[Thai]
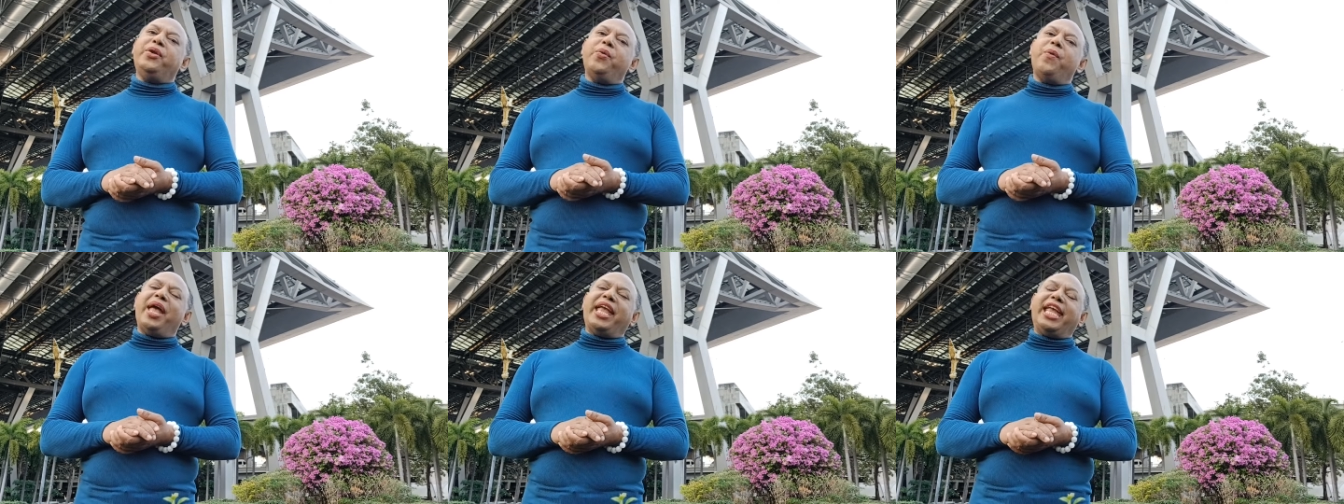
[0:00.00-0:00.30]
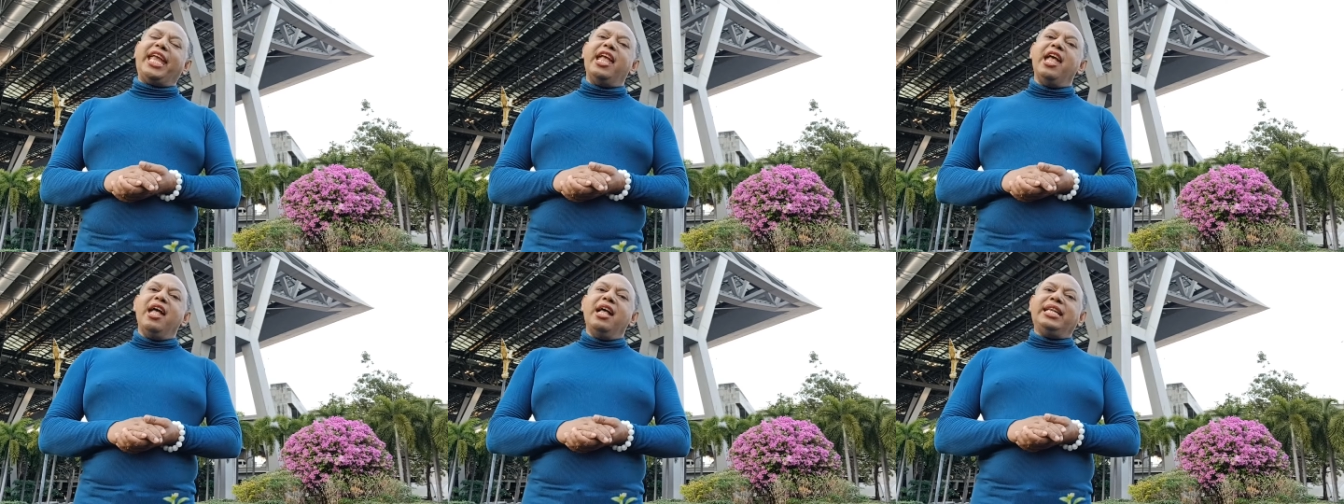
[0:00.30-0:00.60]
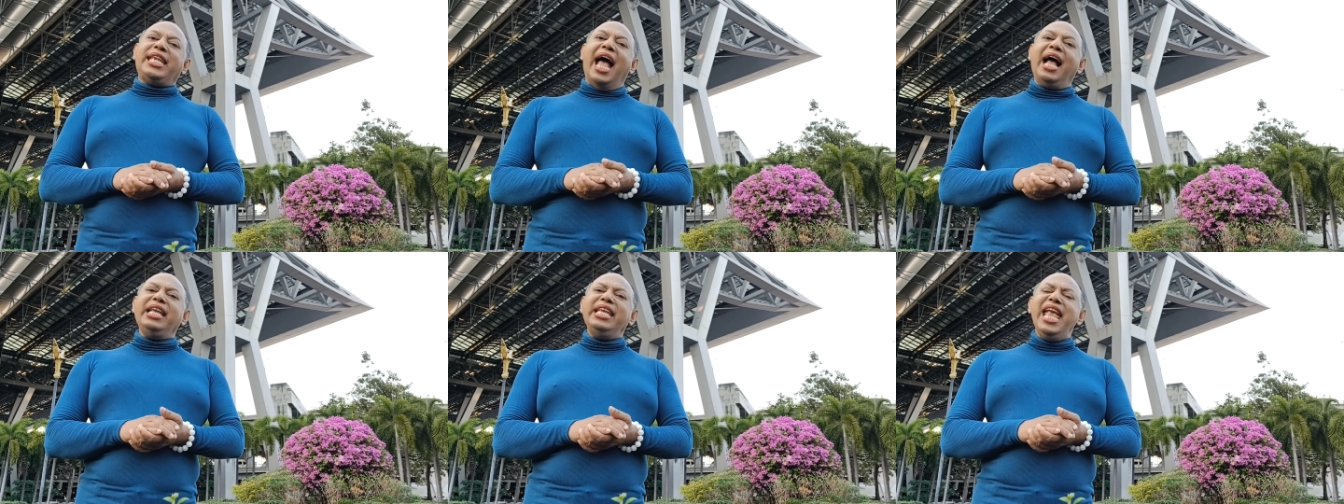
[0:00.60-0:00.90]
รวย
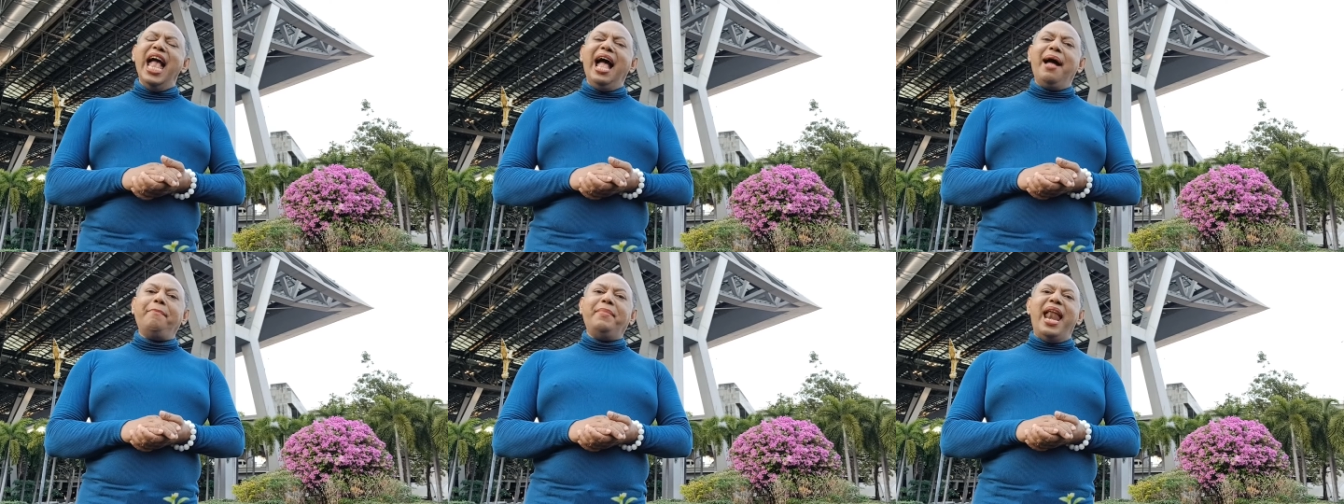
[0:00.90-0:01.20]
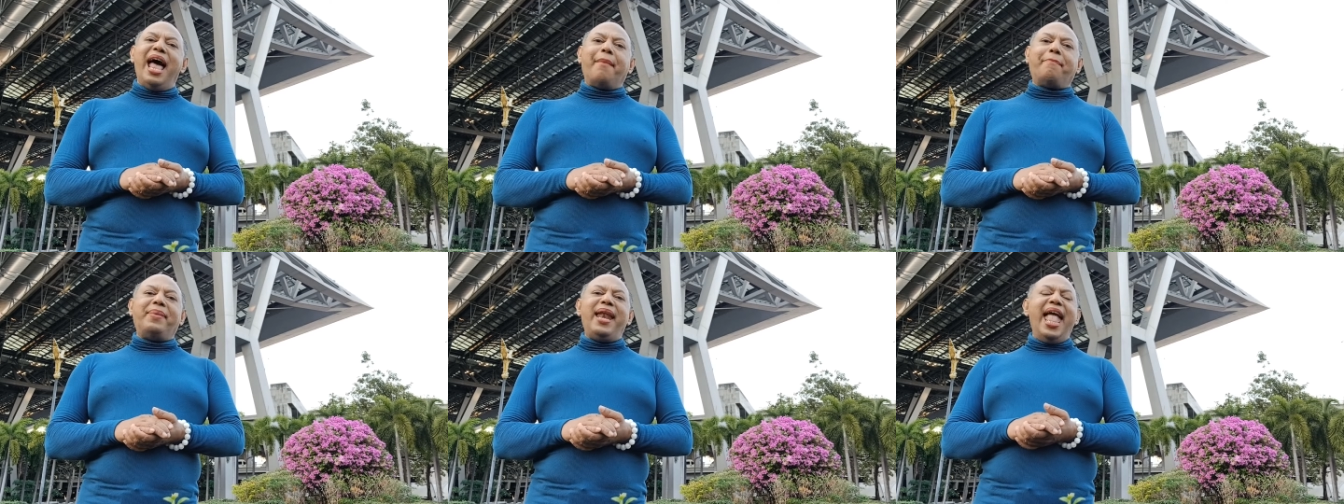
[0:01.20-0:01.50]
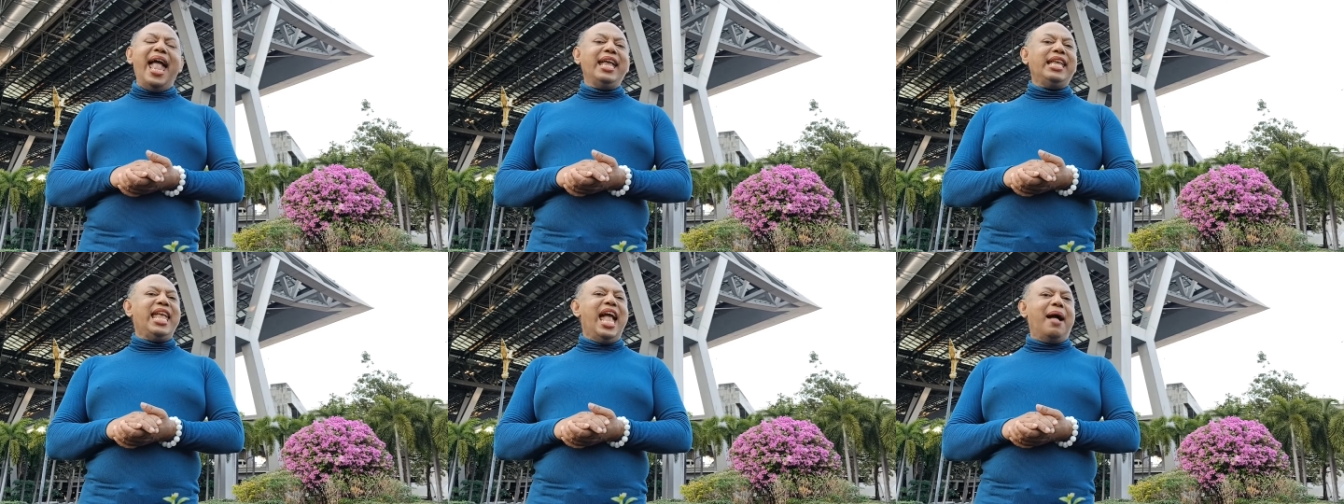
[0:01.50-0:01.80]
ทั้งยามหลับและ
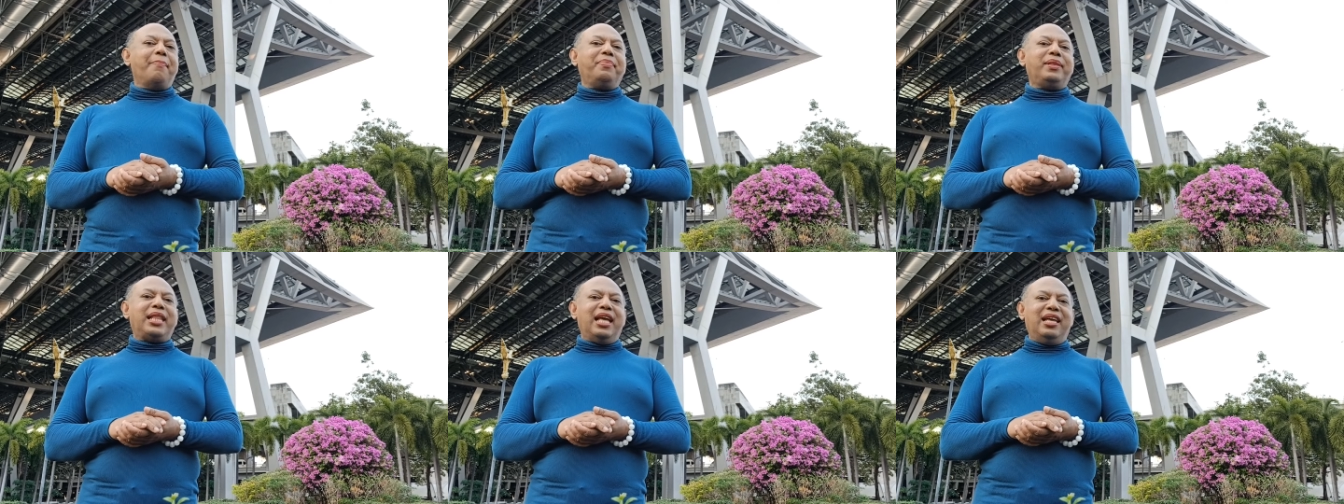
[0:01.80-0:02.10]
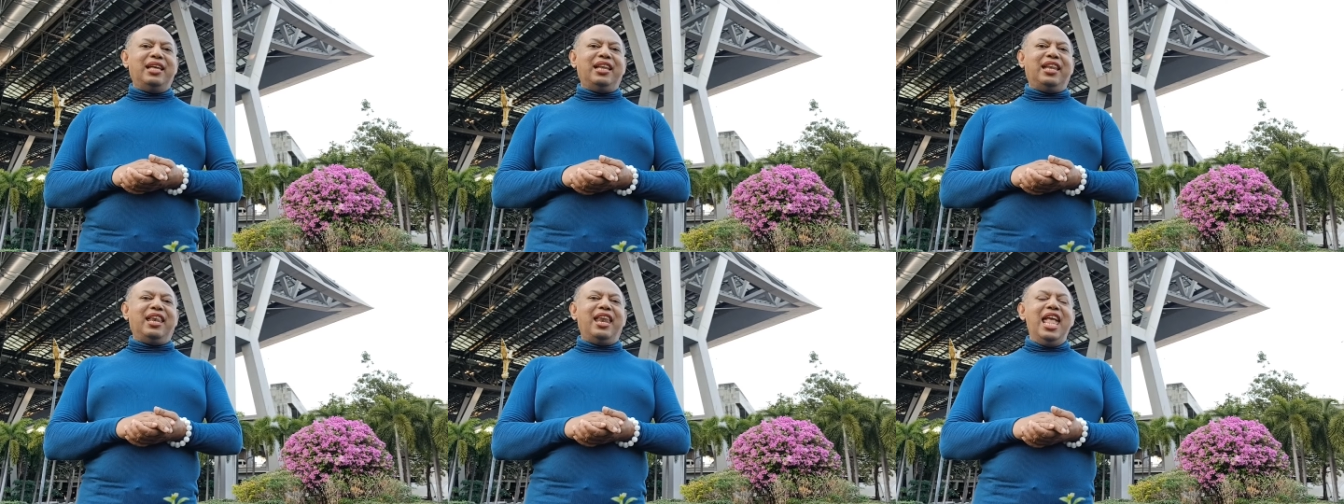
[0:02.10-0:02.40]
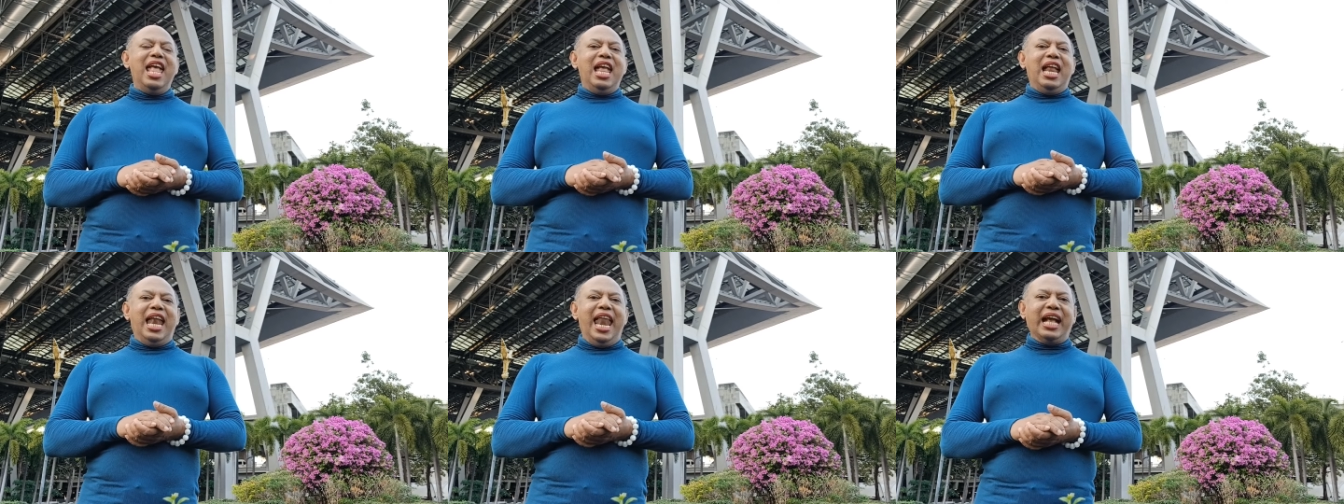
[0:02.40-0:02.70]
ยามตื่น
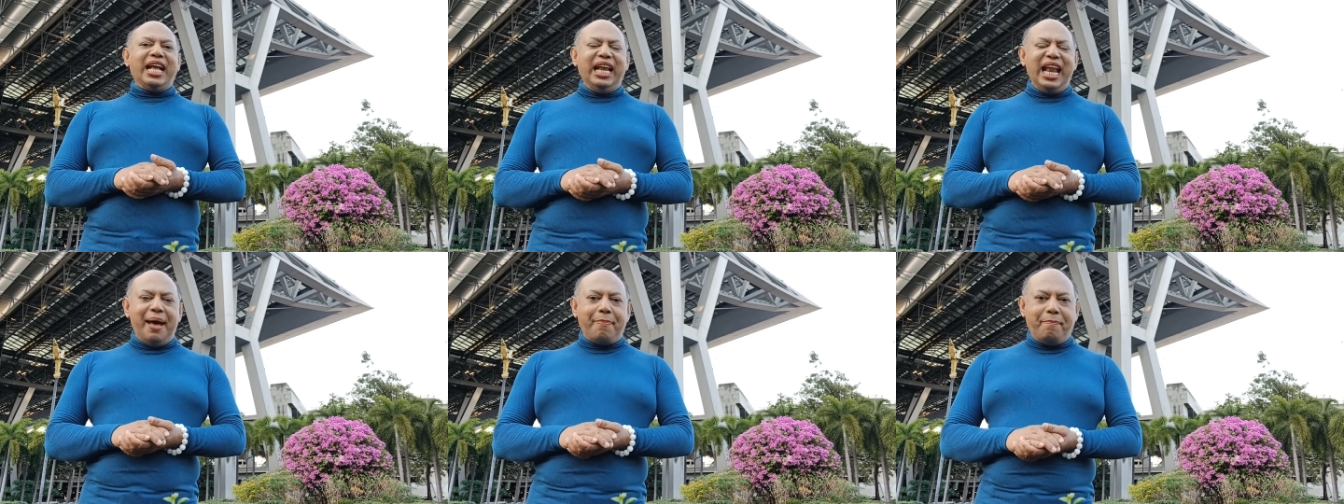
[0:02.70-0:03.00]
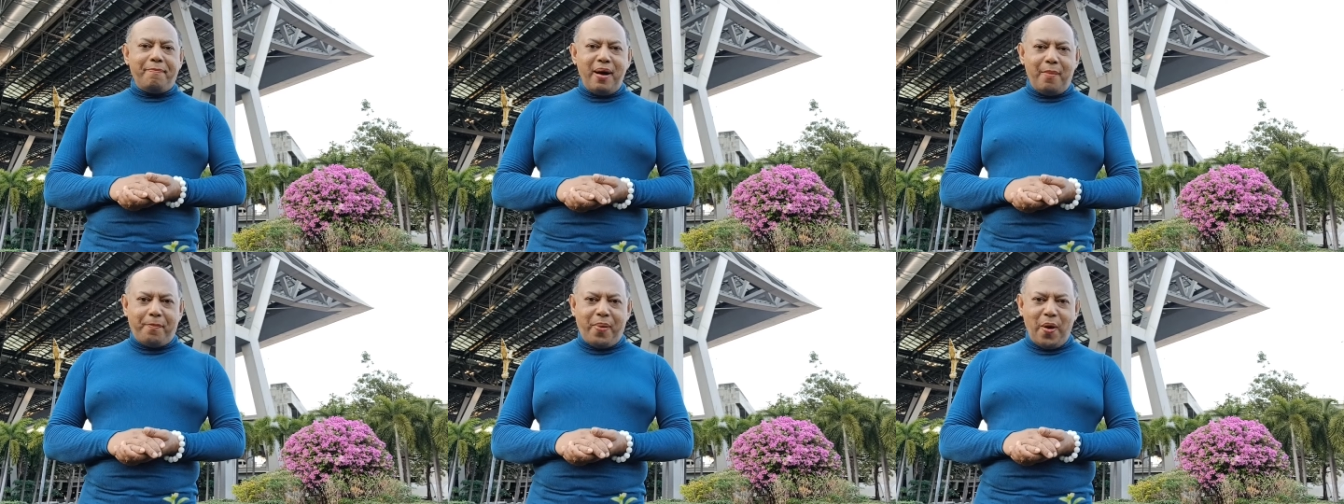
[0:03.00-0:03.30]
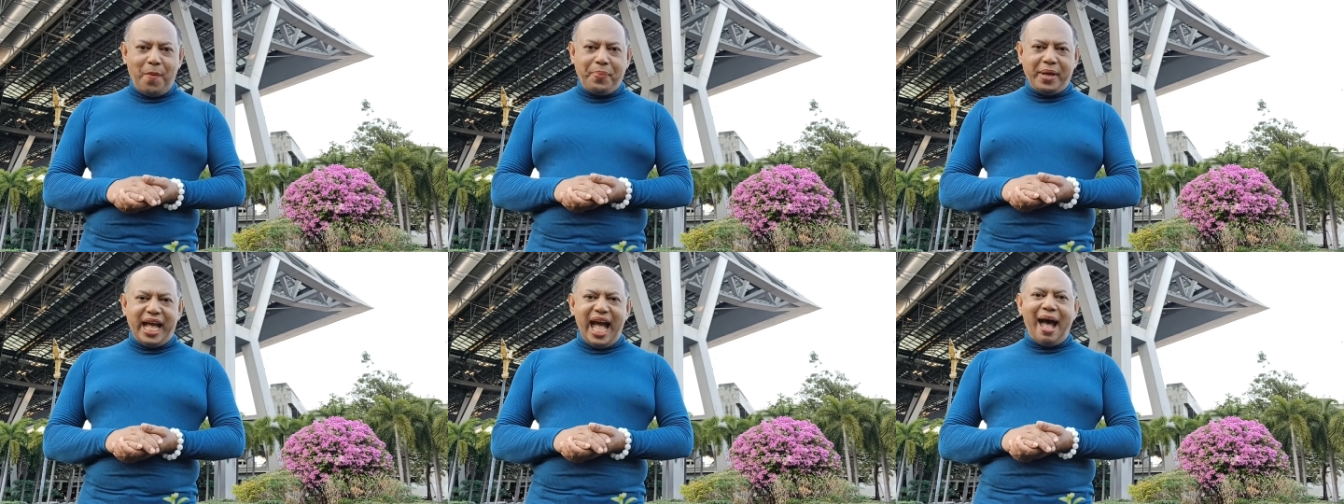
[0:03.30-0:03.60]
และกลับมาพ
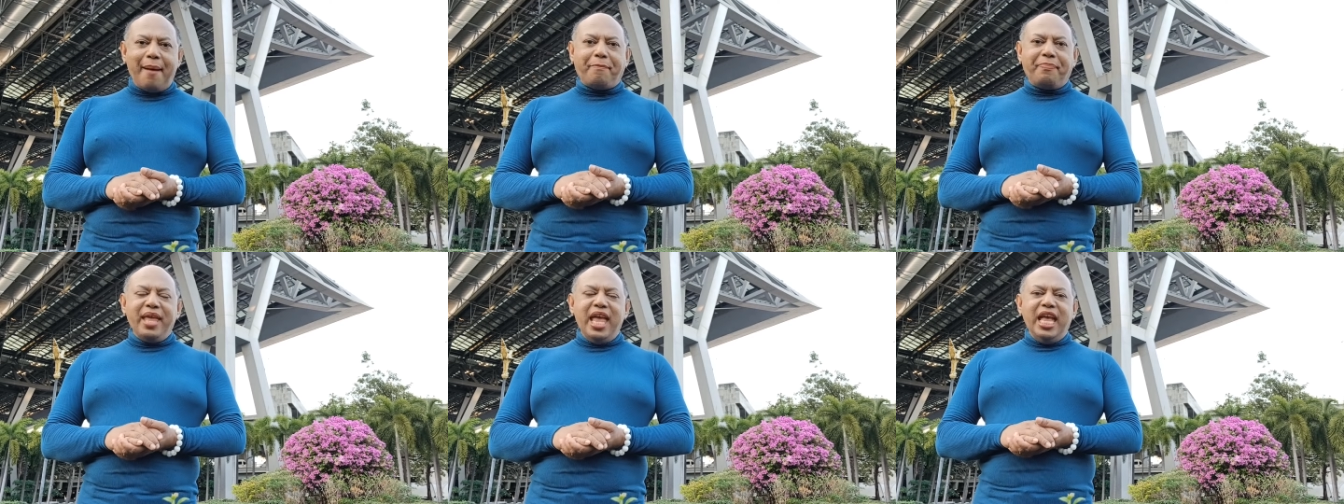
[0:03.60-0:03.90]
บกับ